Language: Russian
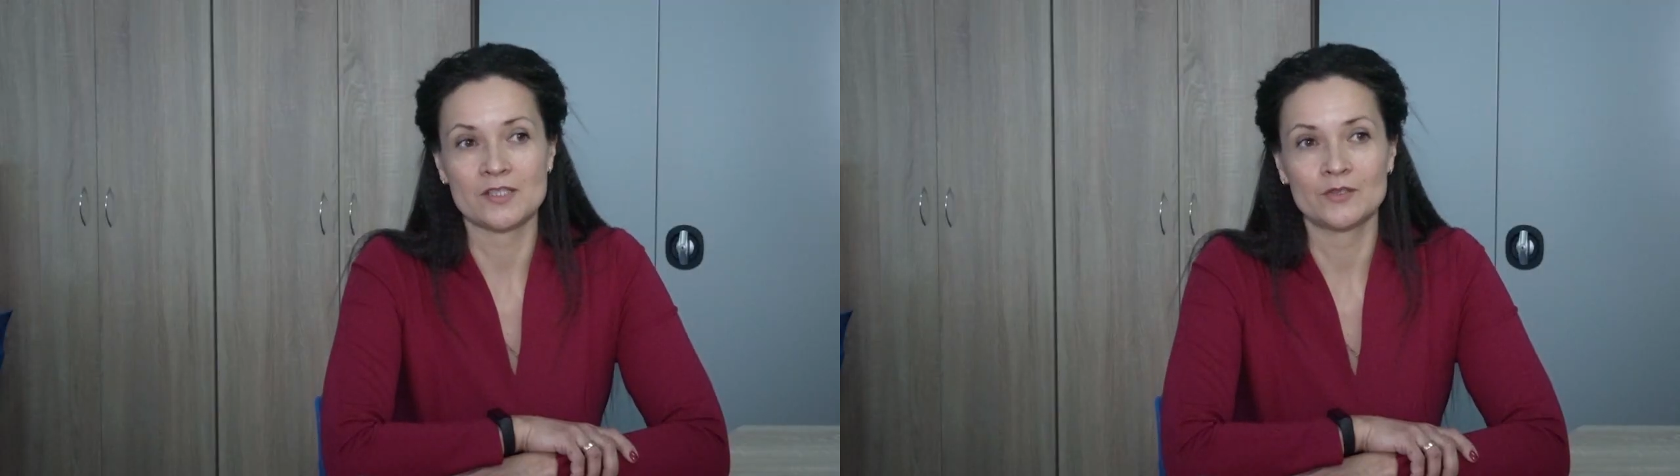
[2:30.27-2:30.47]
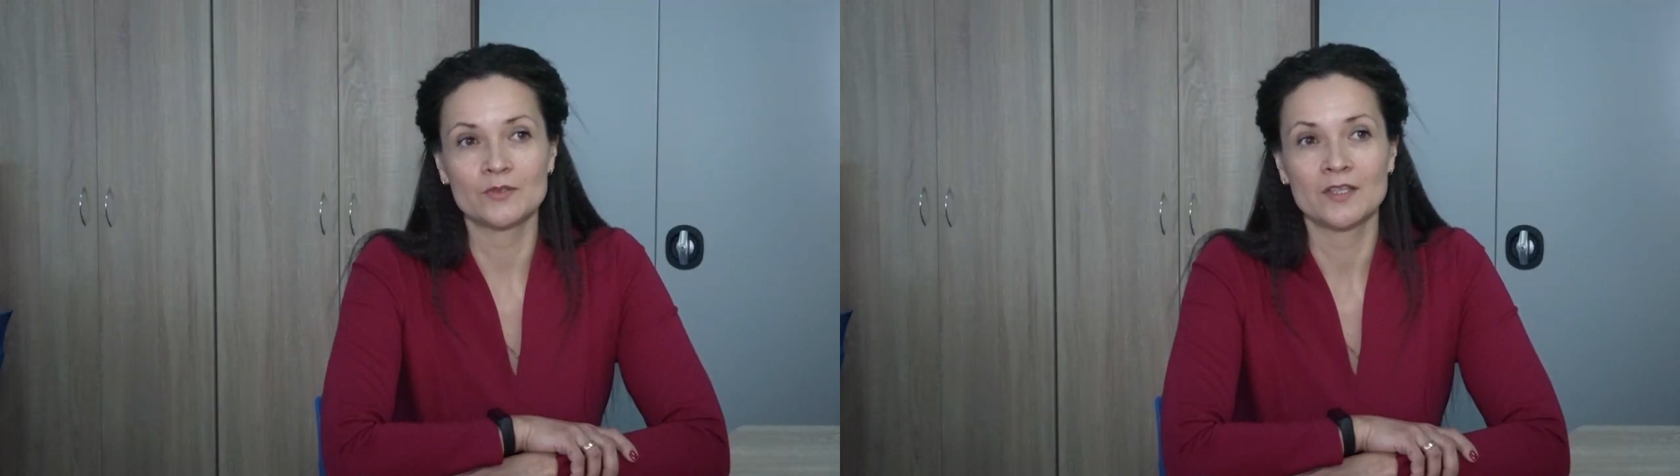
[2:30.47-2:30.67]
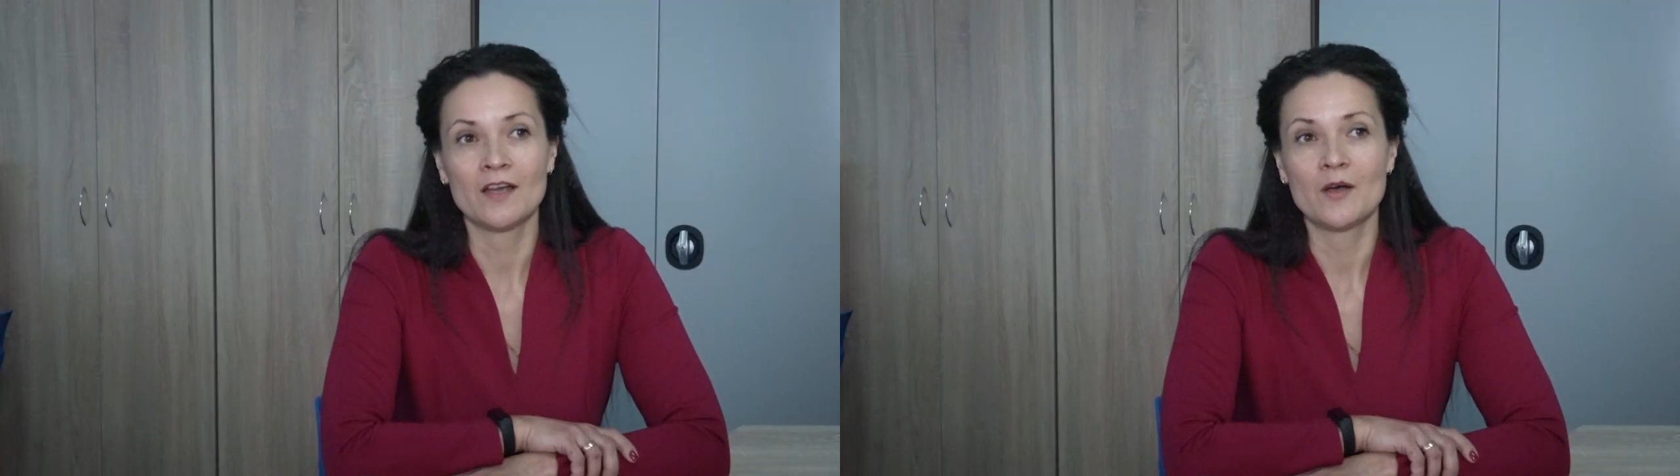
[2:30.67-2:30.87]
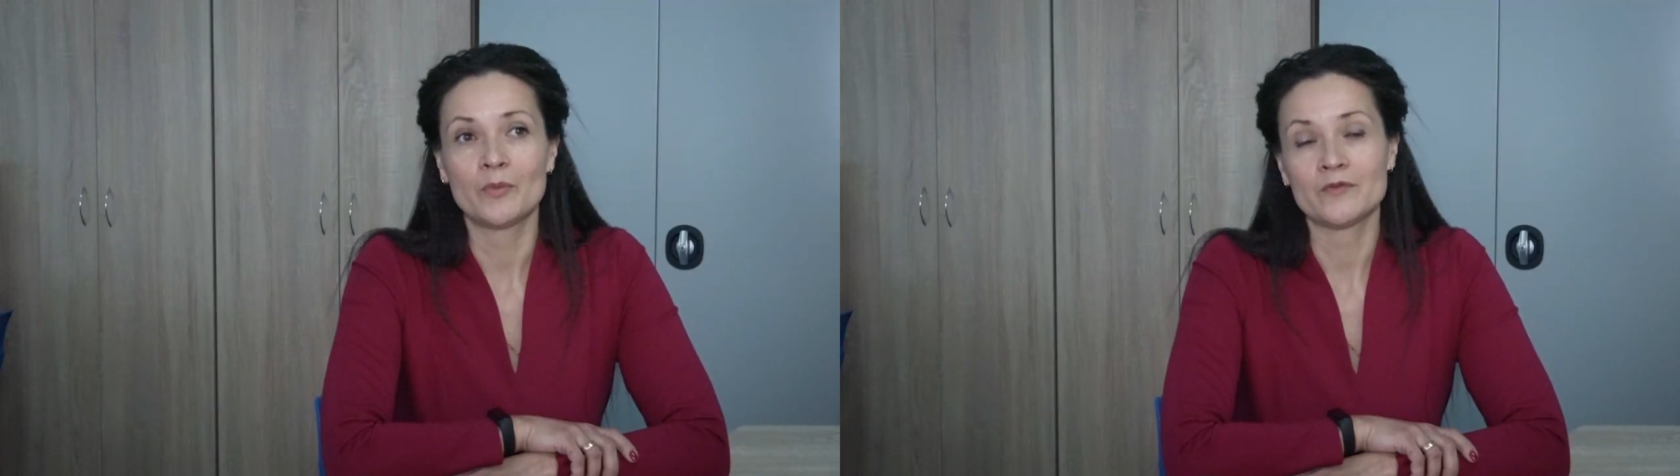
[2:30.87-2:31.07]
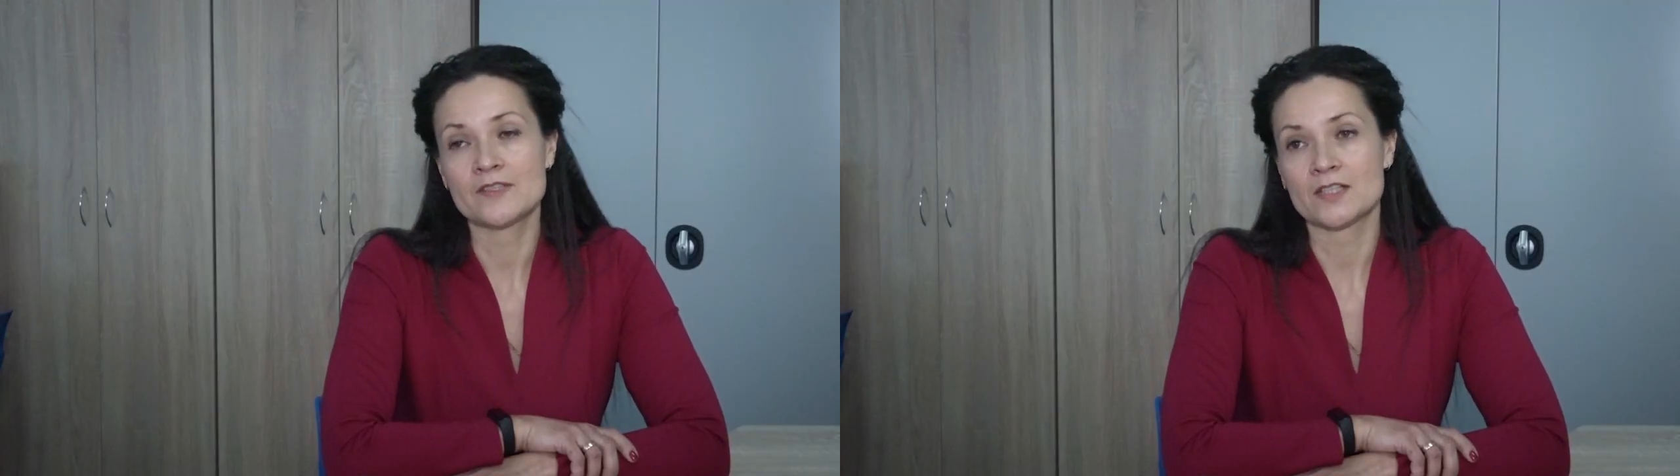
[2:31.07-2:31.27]
идут
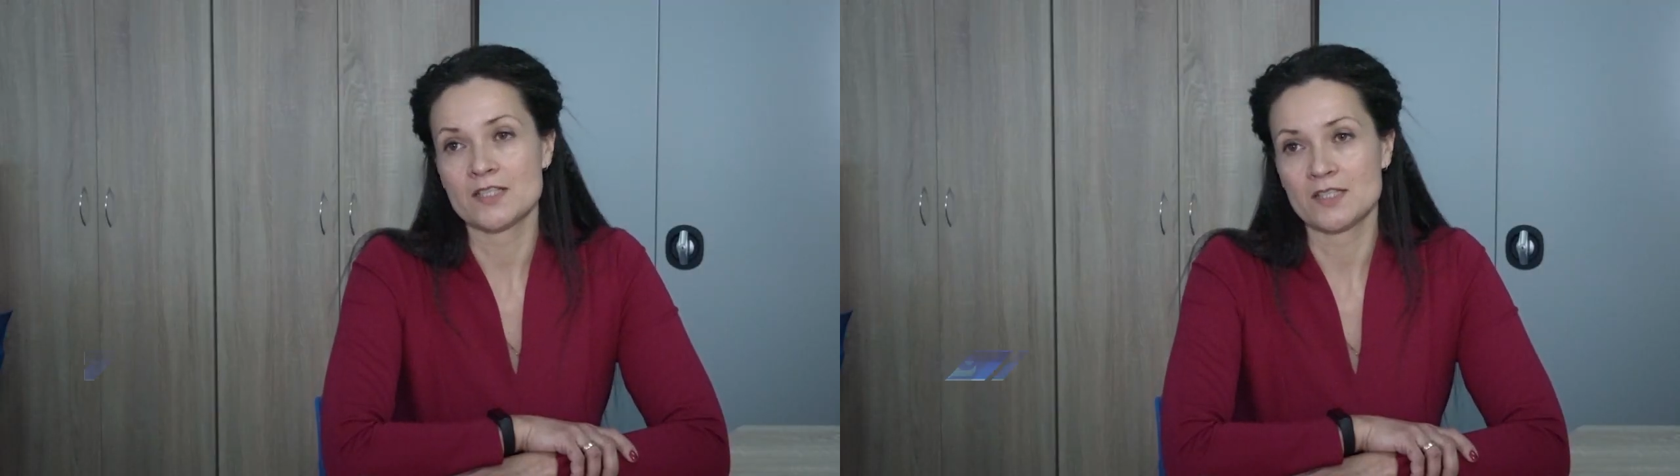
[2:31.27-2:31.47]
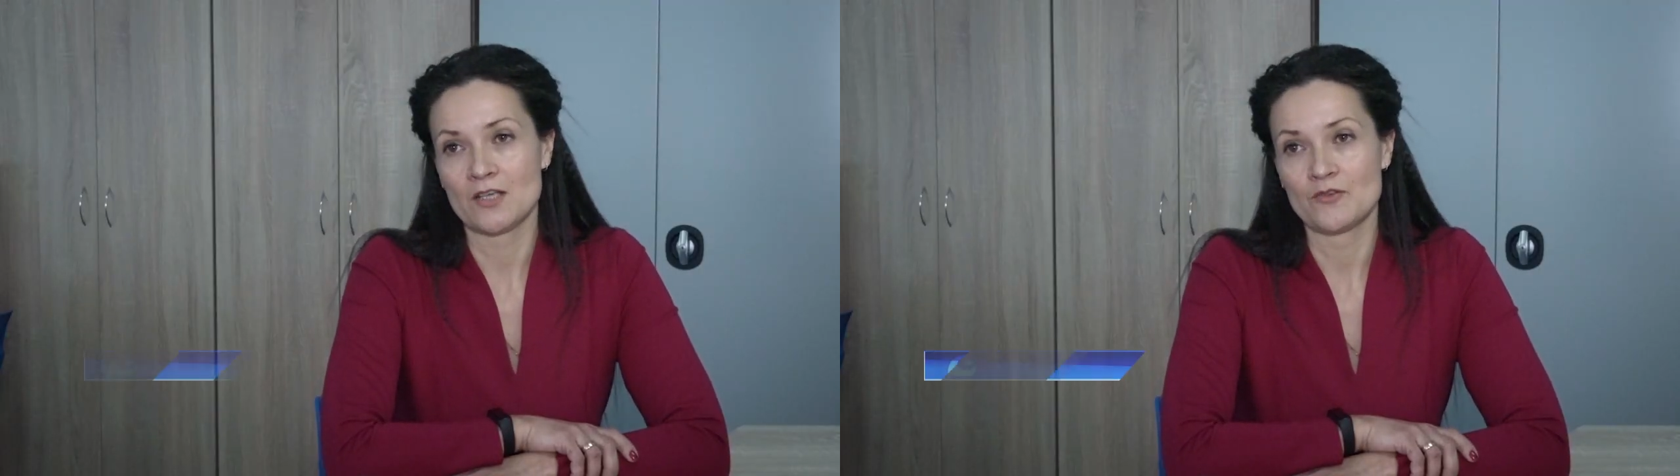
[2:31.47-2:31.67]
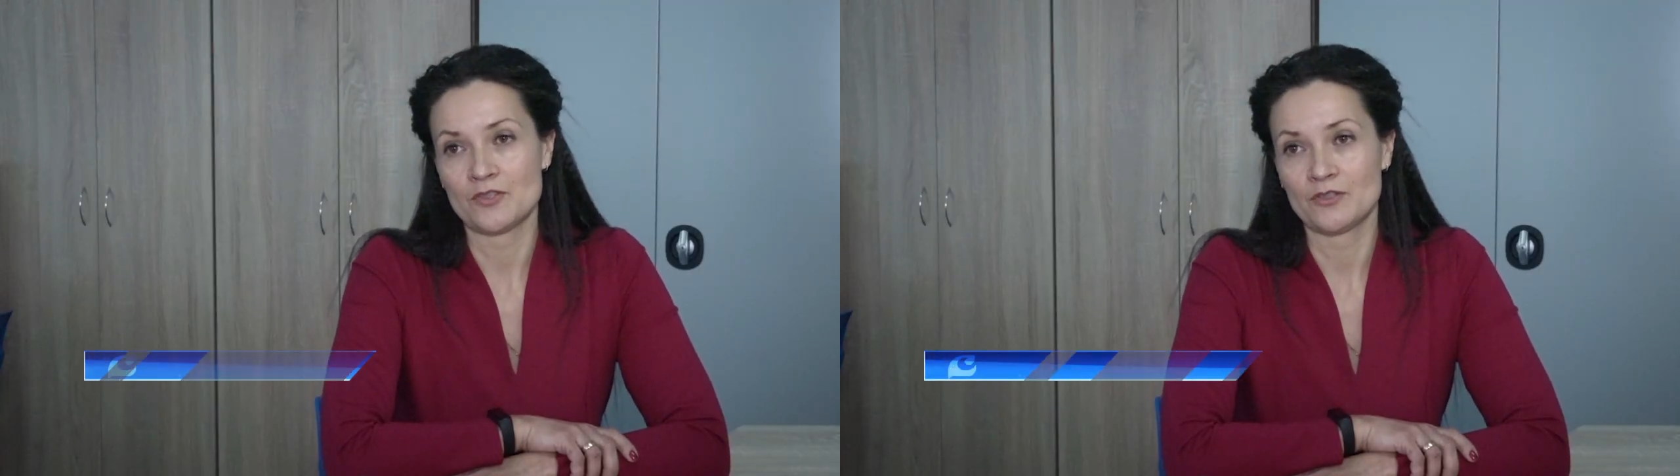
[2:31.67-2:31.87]
по возрастающей.